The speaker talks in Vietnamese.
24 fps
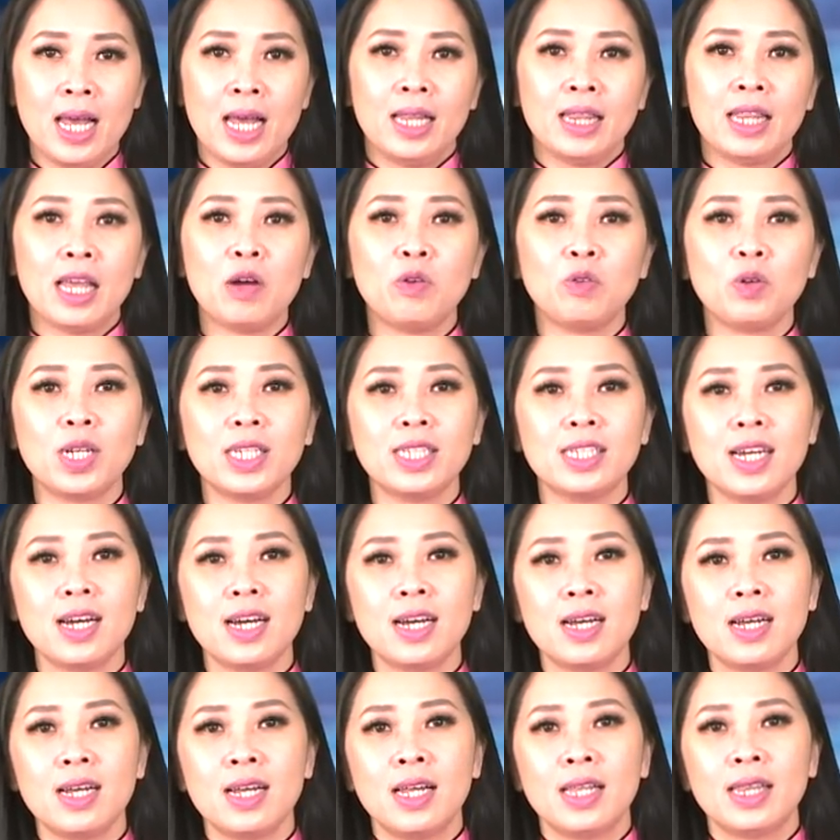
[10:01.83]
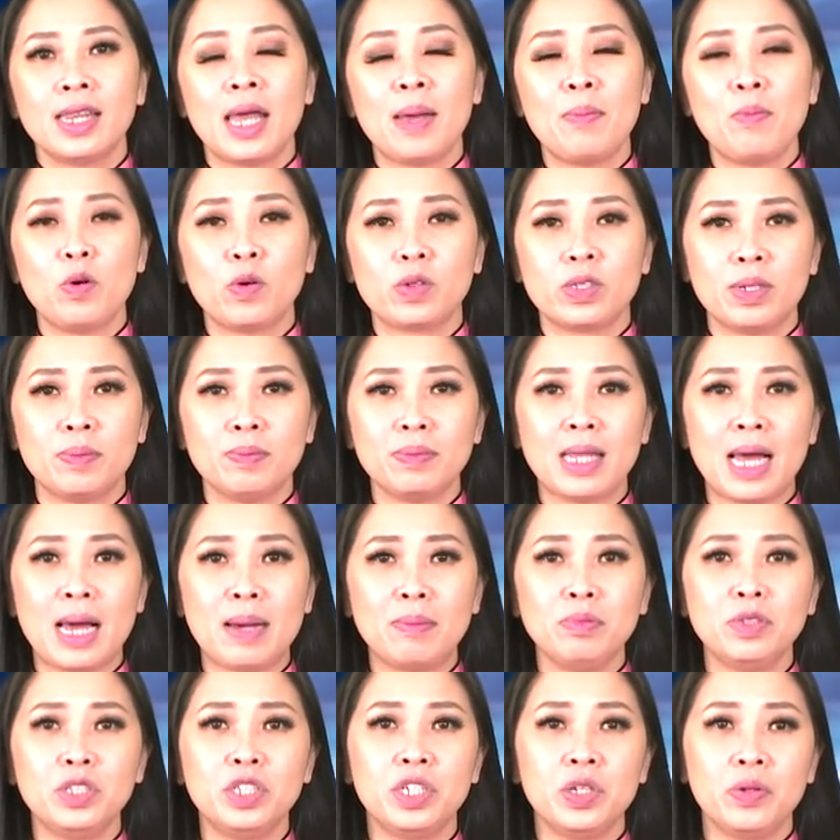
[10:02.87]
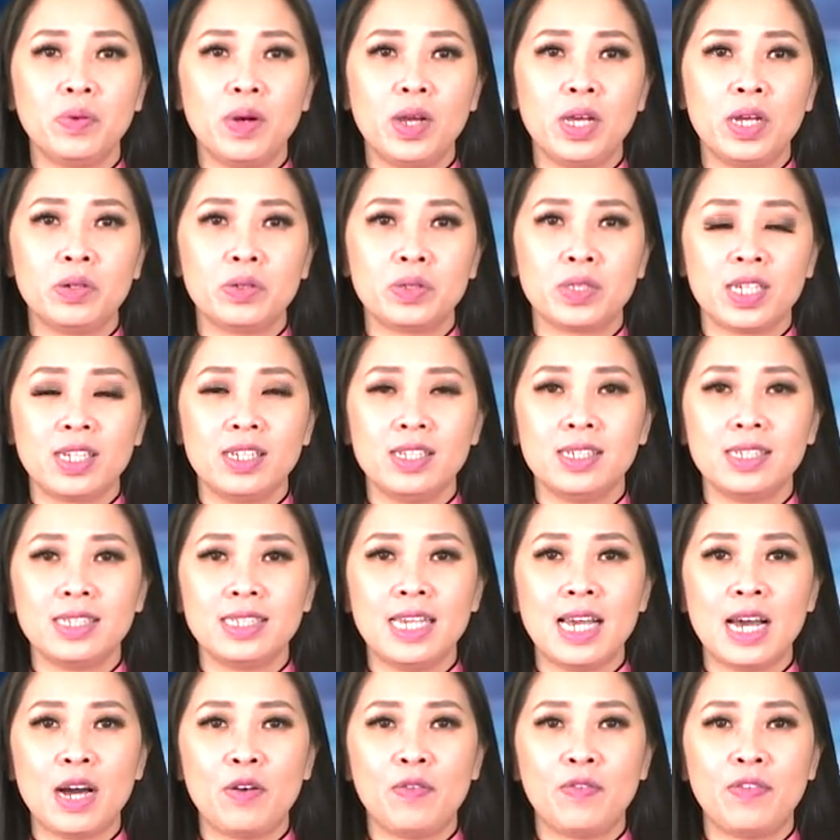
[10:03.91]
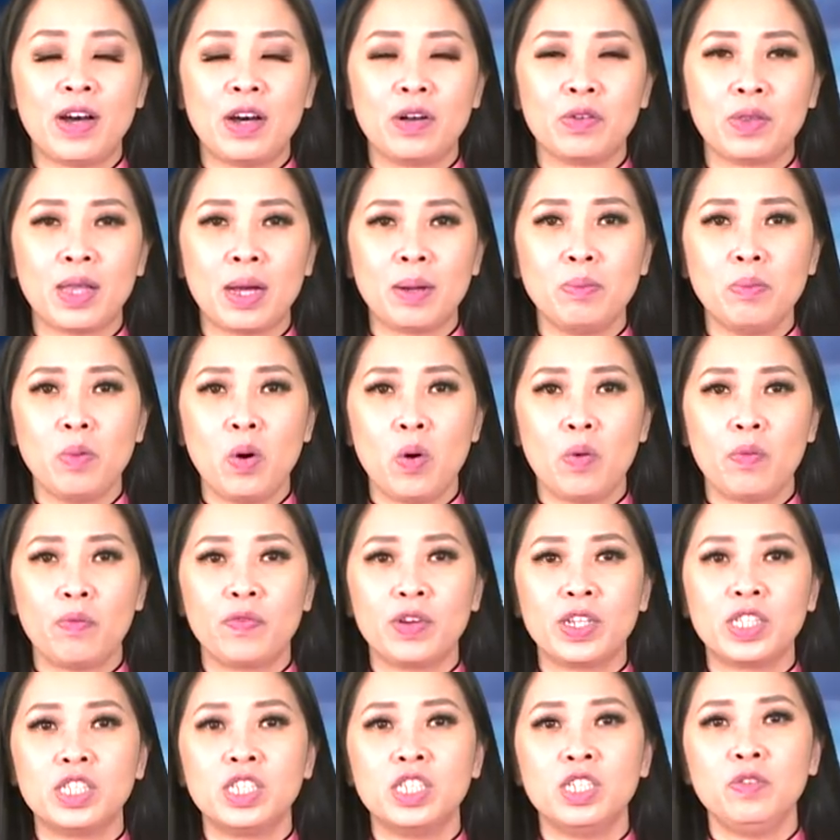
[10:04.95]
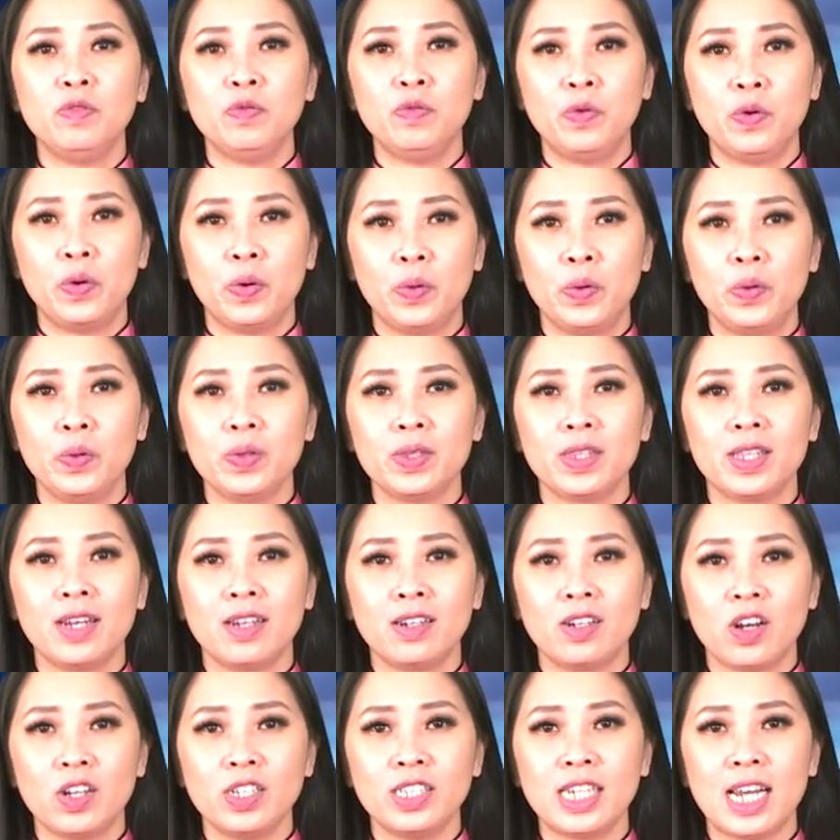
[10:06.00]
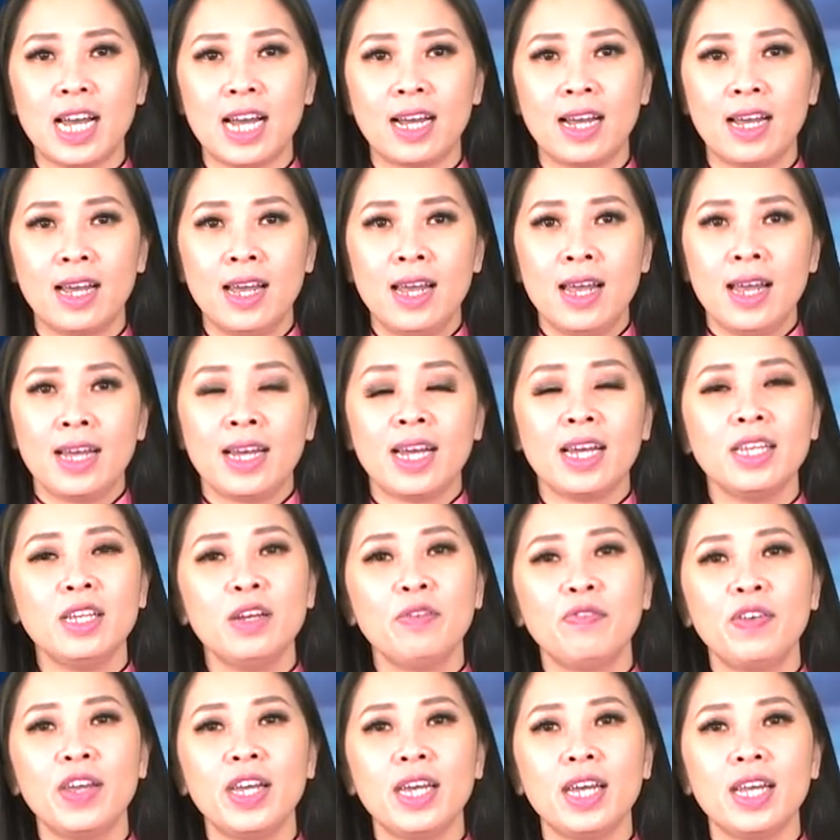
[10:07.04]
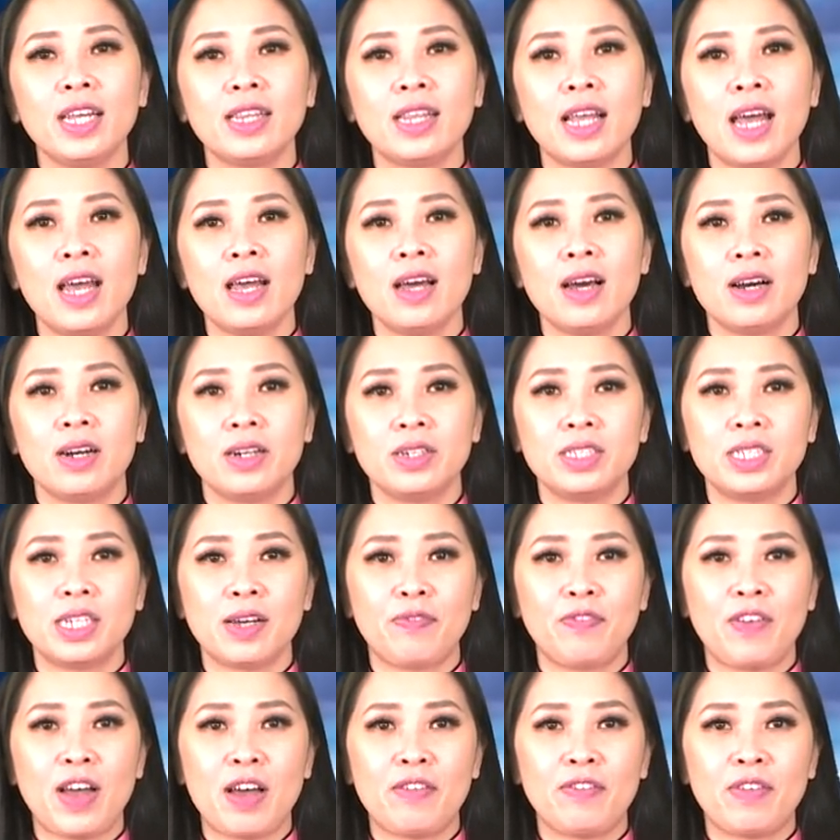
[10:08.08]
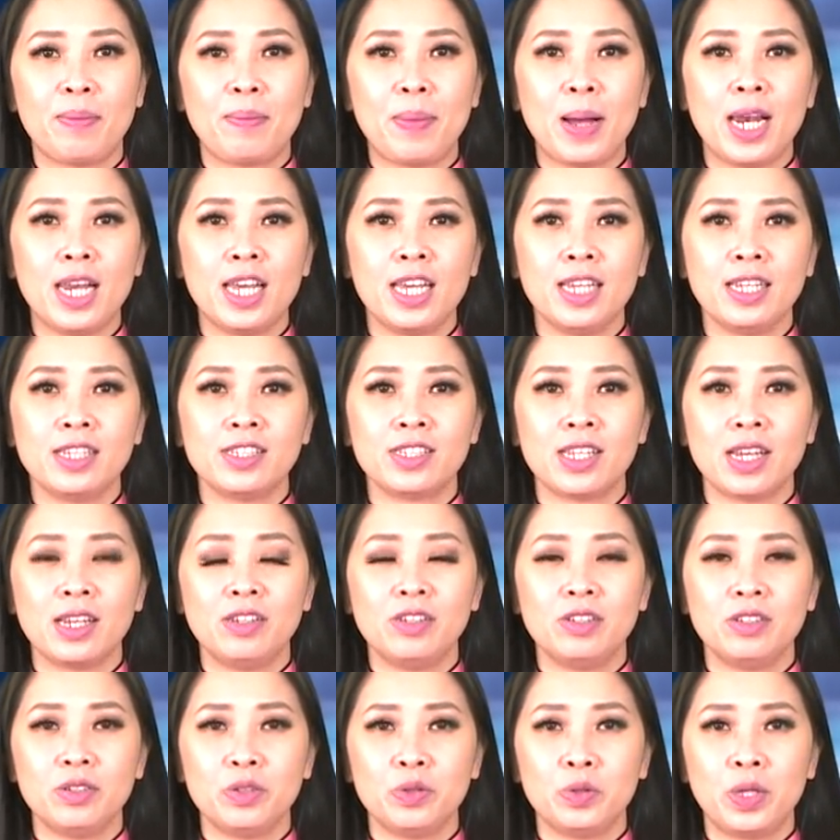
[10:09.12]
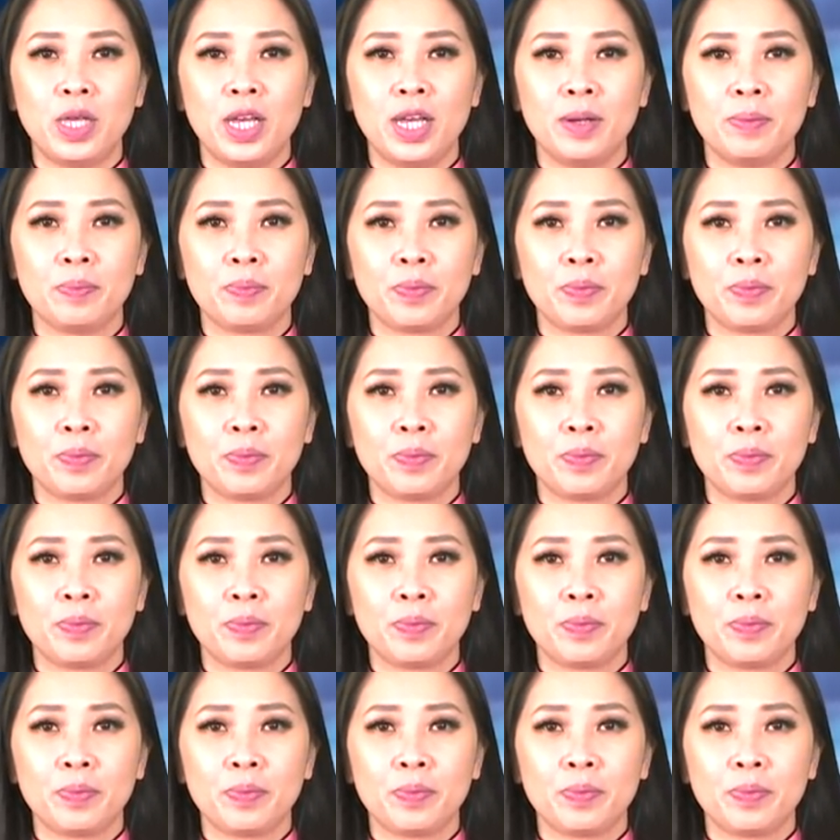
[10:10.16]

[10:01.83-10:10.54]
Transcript: Theo Reuters, thêm 1,8 triệu liều sẽ được giao vào tháng 1 và chính phủ từng nói rằng các nhân viên y tế ở Java và Bali sẽ được ưu tiên.